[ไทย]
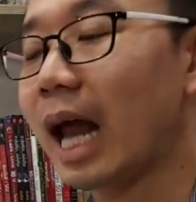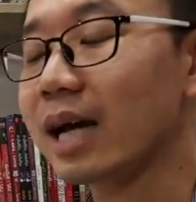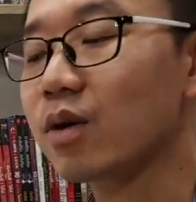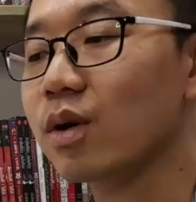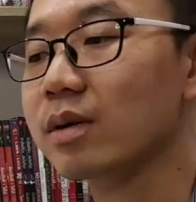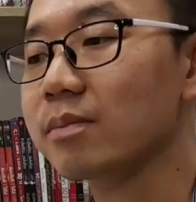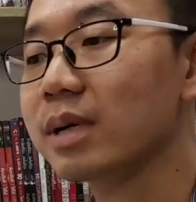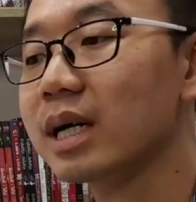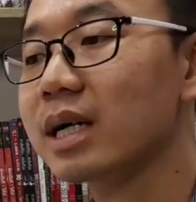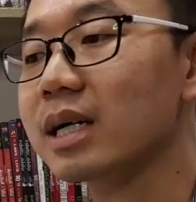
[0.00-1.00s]
หลายคน
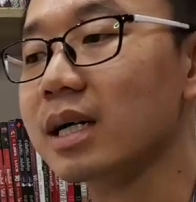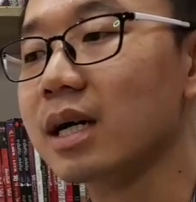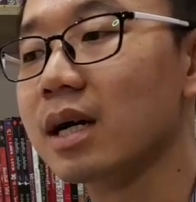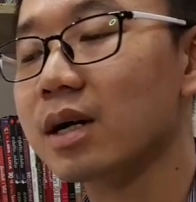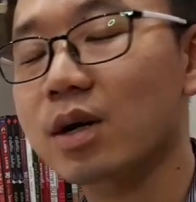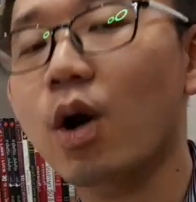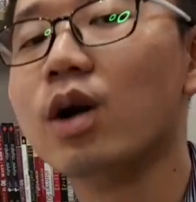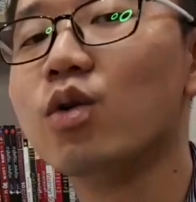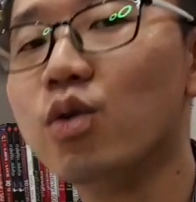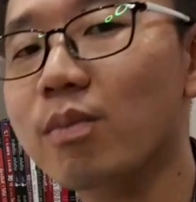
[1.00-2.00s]
เพิ่งคลอ
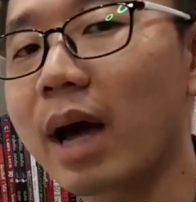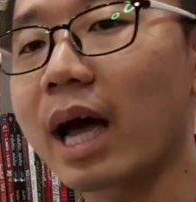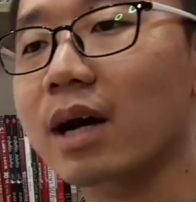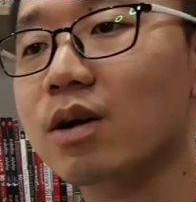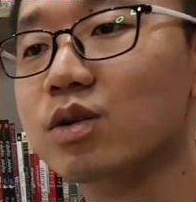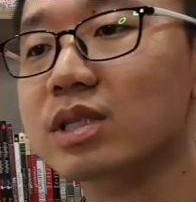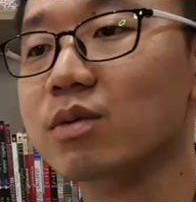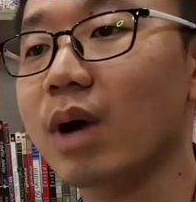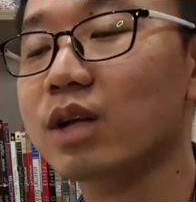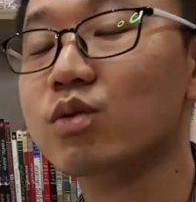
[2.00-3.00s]
ดลูกมาก็รู้สึ
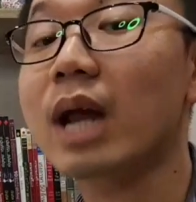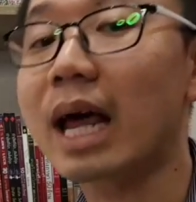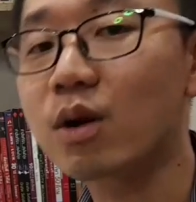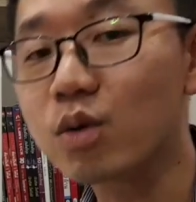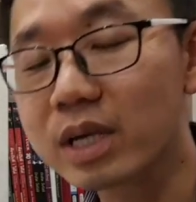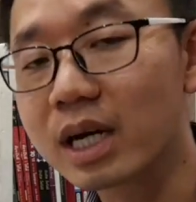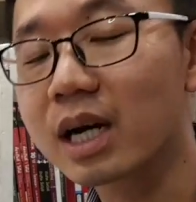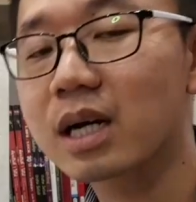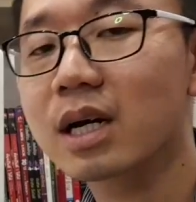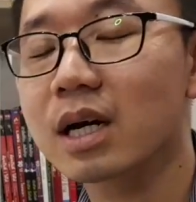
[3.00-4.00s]
กว่าดูแลลูกเย
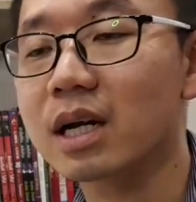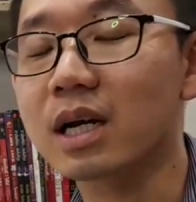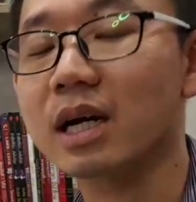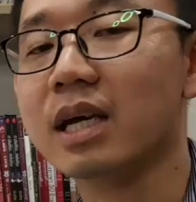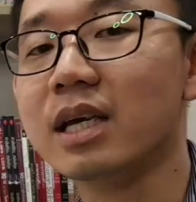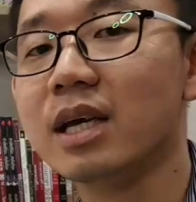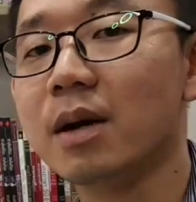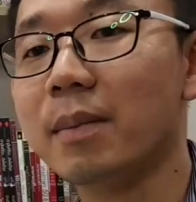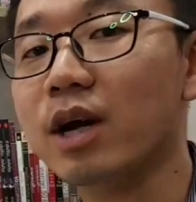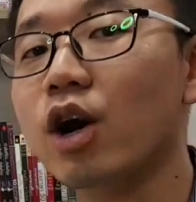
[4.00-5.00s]
อะเลย
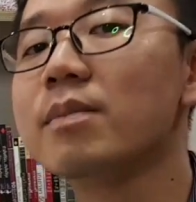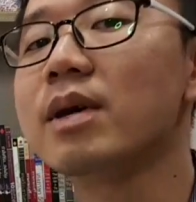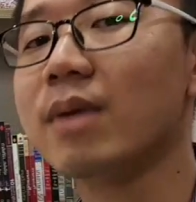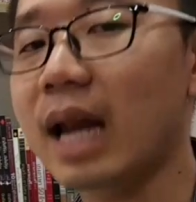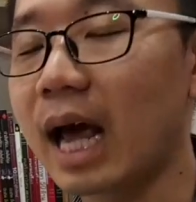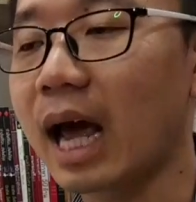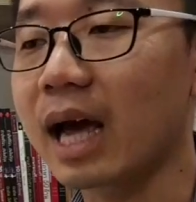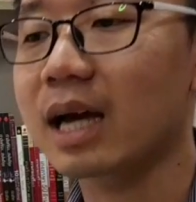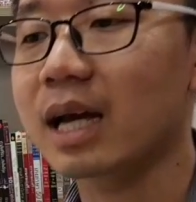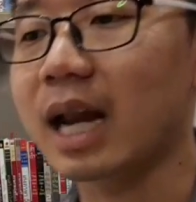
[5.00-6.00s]
ไม่ค่อยมีเวลา
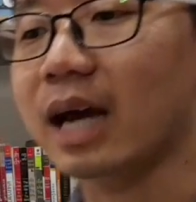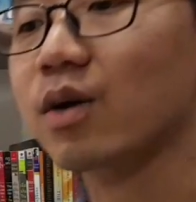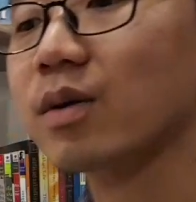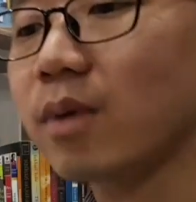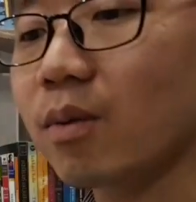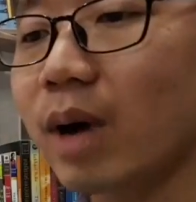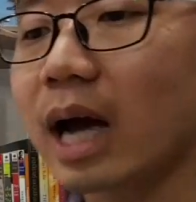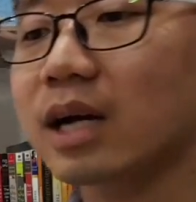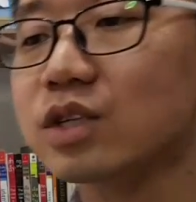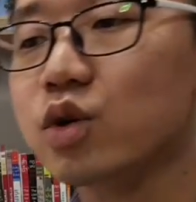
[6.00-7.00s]
หลายคนบอกว่า
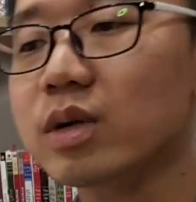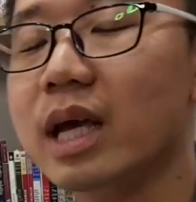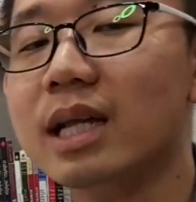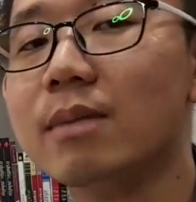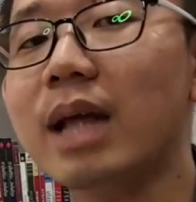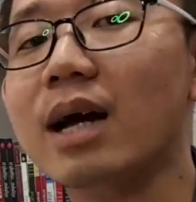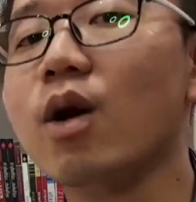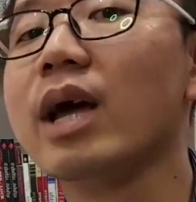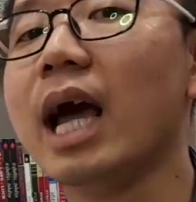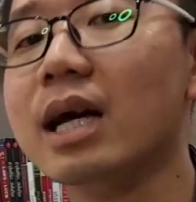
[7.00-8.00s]
ช่วงนี้น้ำหนักห
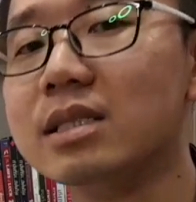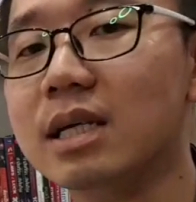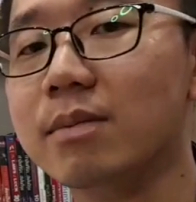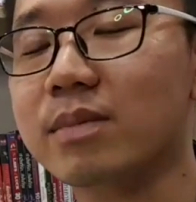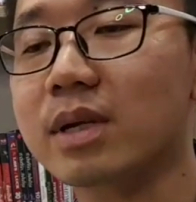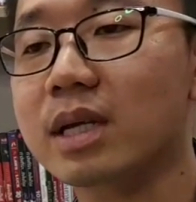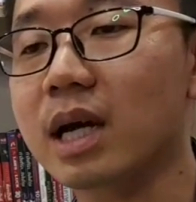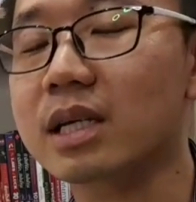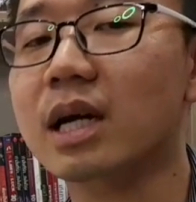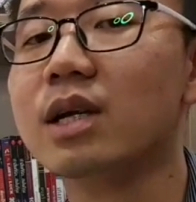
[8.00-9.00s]
นึ่งร้อยห้าสิบ
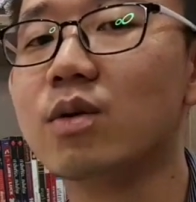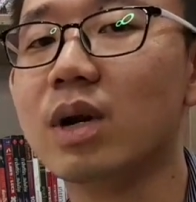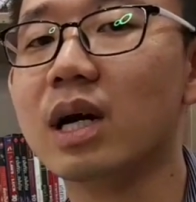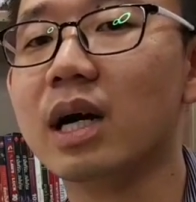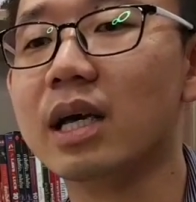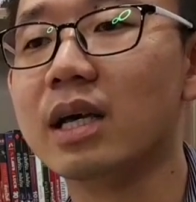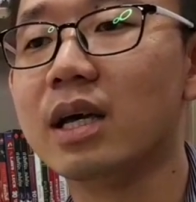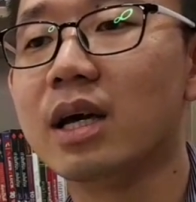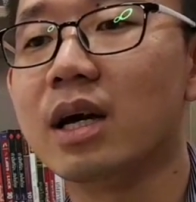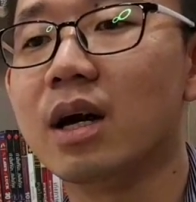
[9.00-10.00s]
ยังเยอะอยู่เลย
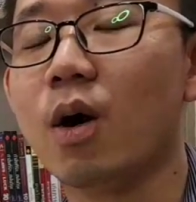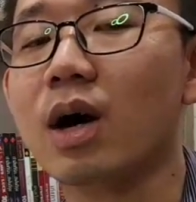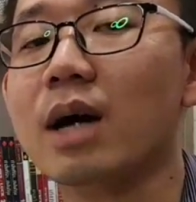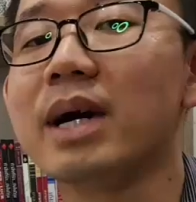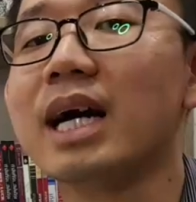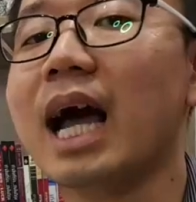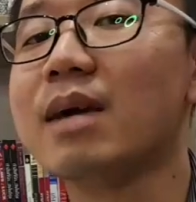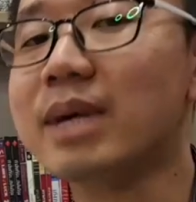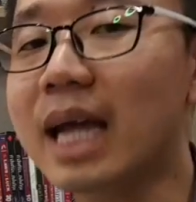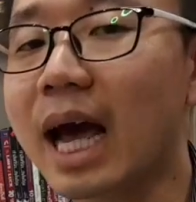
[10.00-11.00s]
ออกกำลังกา
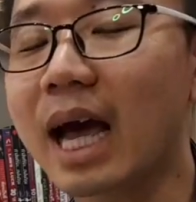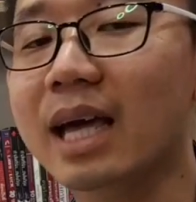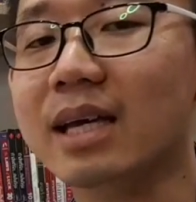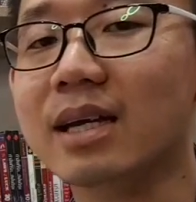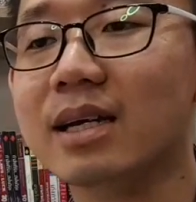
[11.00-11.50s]
ยไม่ได้